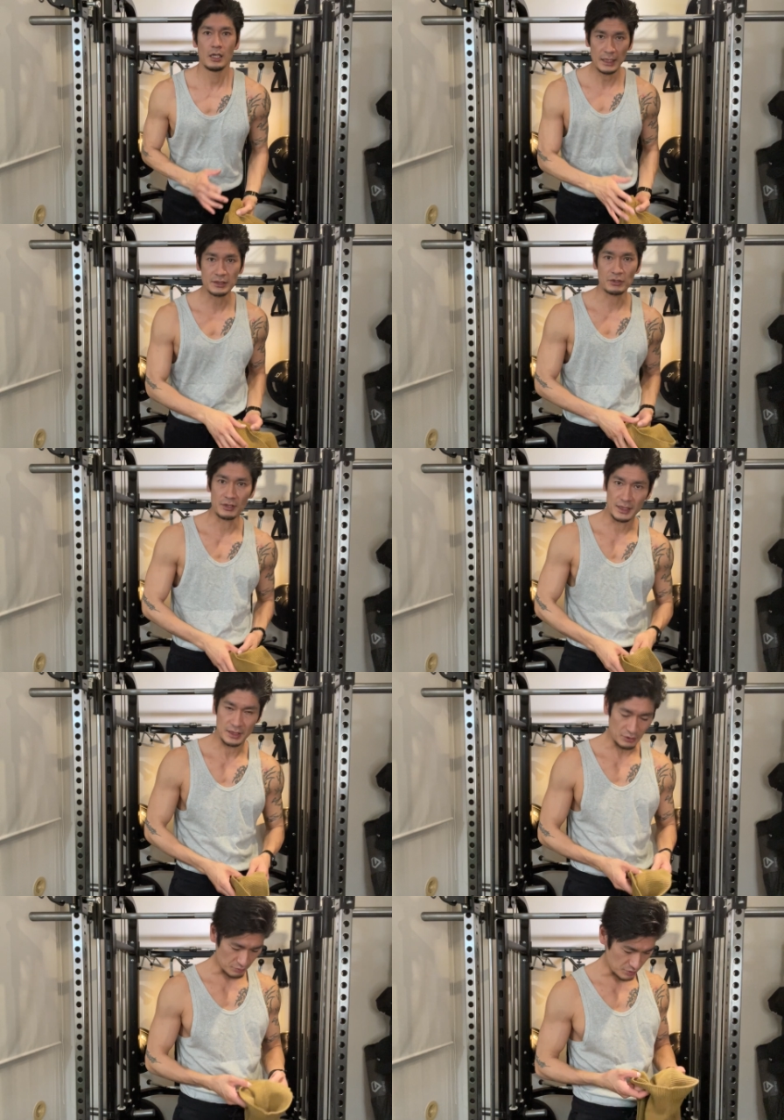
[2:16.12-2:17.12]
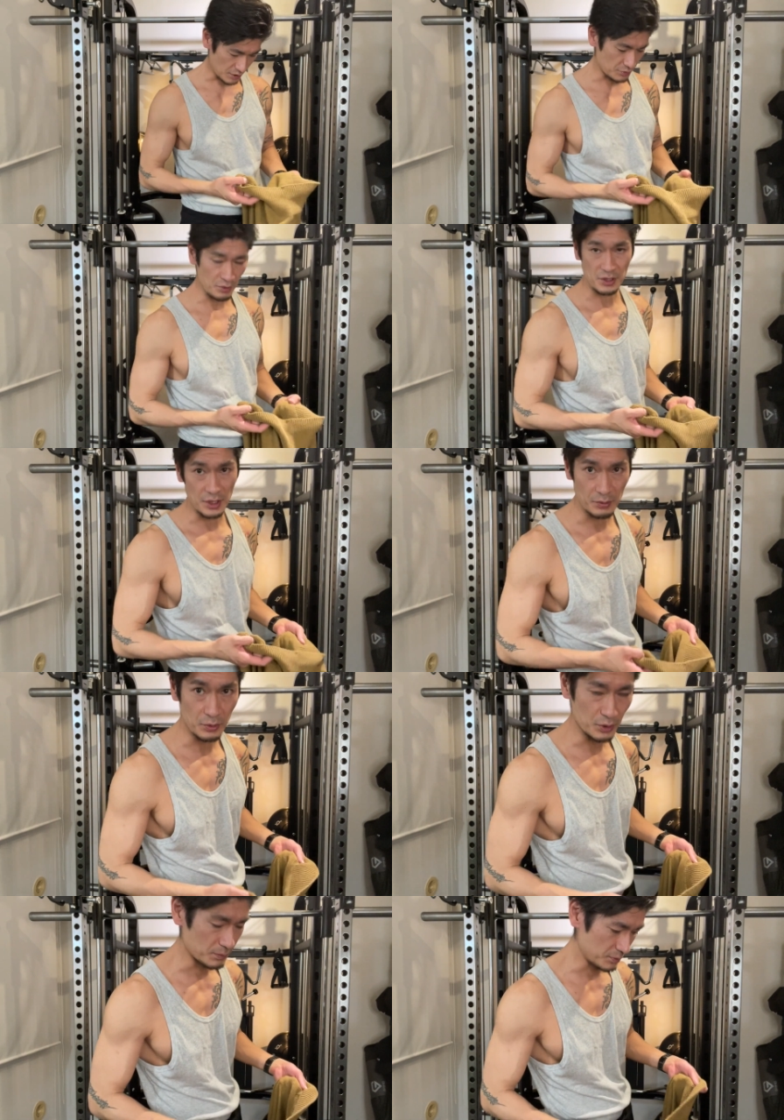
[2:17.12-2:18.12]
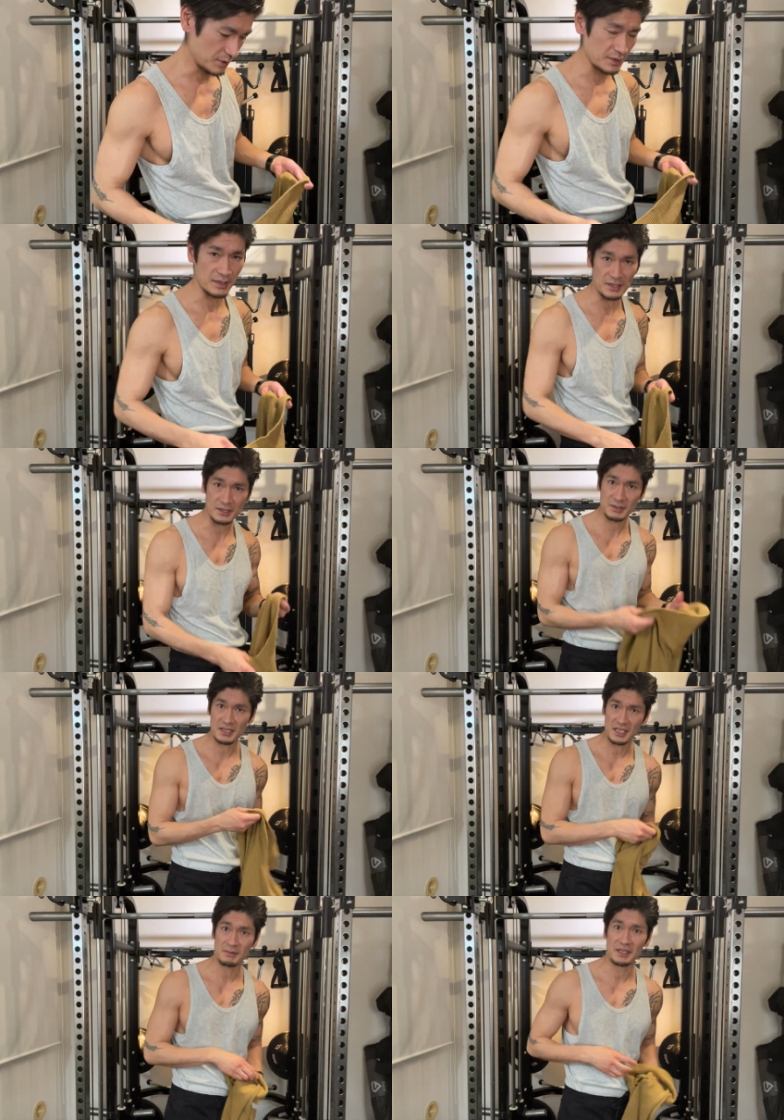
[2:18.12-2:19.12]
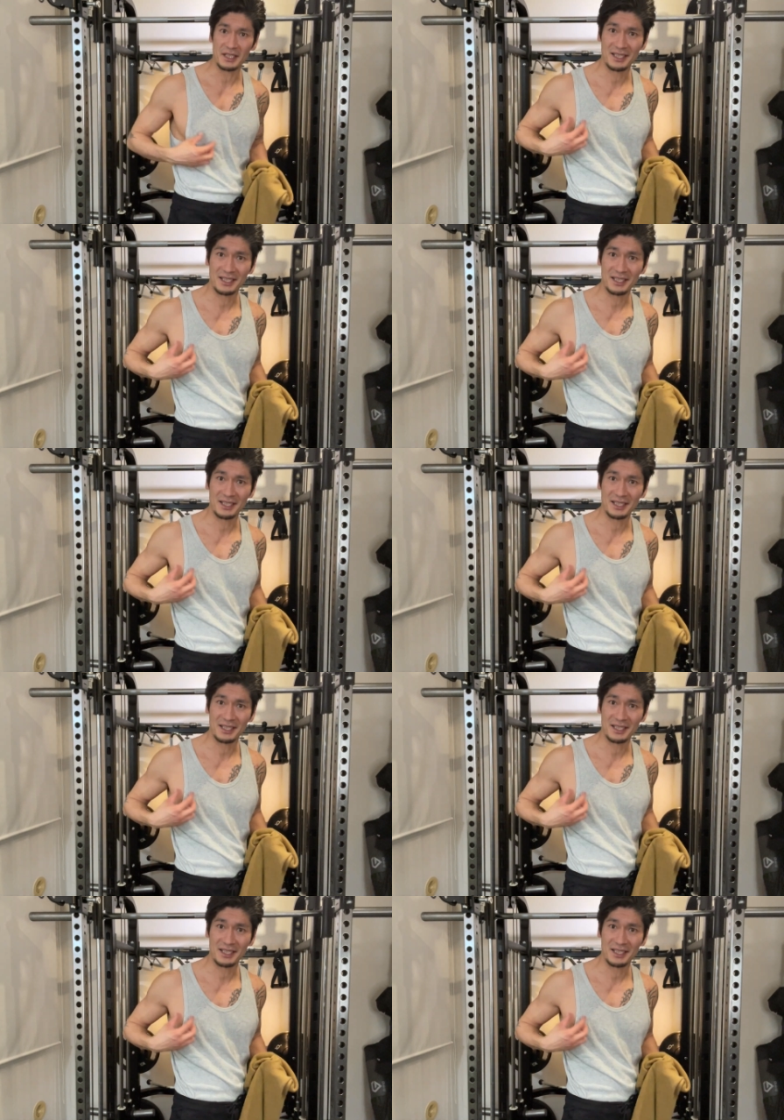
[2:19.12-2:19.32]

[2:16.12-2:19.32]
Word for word: はいそれではね早速着用していこうと思うんですがすいません今ね